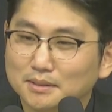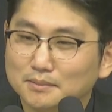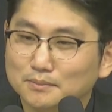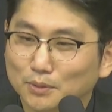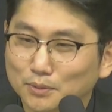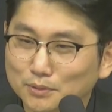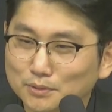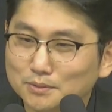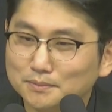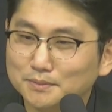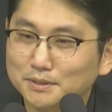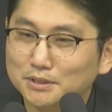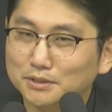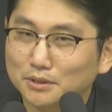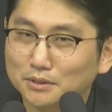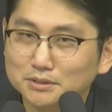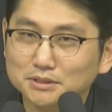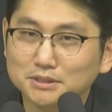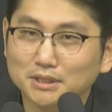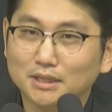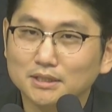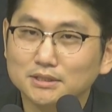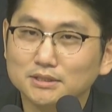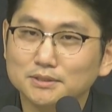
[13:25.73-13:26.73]
복음이
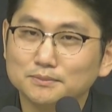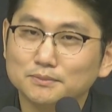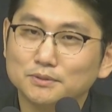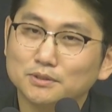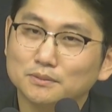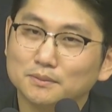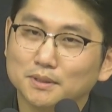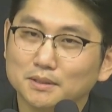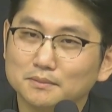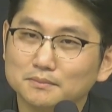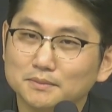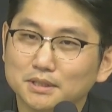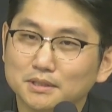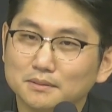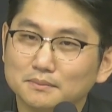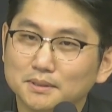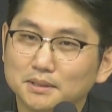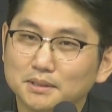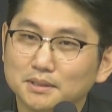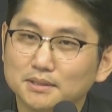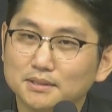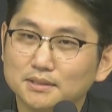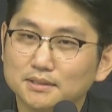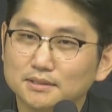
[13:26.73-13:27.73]
역사하심으로
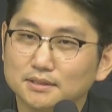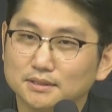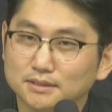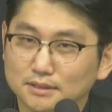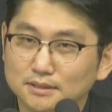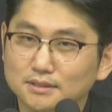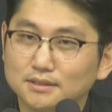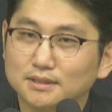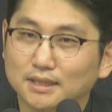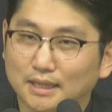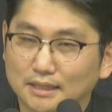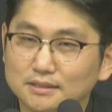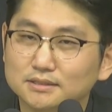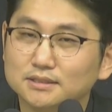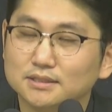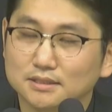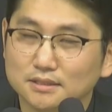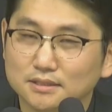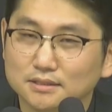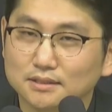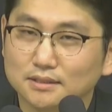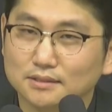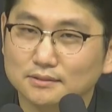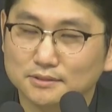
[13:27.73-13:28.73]
말미암아 그들을
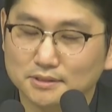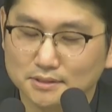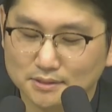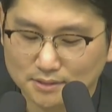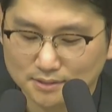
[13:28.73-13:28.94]
가르치신다고요.